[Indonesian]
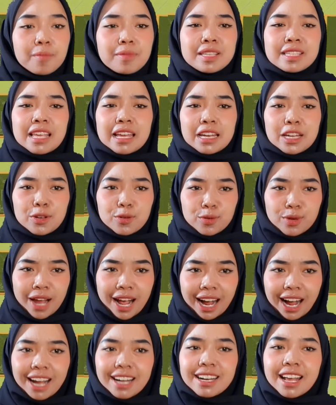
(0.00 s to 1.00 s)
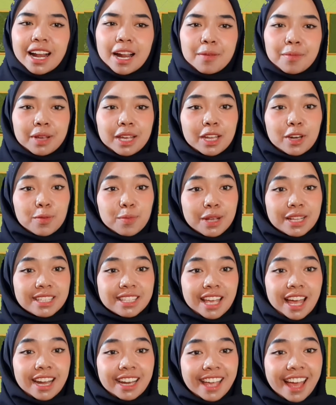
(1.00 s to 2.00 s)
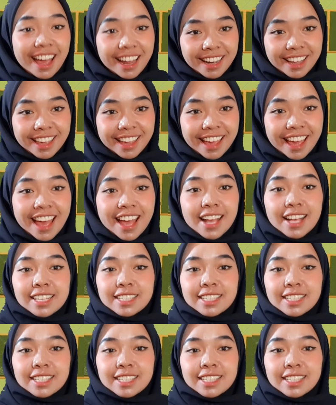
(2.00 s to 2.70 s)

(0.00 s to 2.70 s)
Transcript: bisa digunakan dalam kehidupan sehari-hari.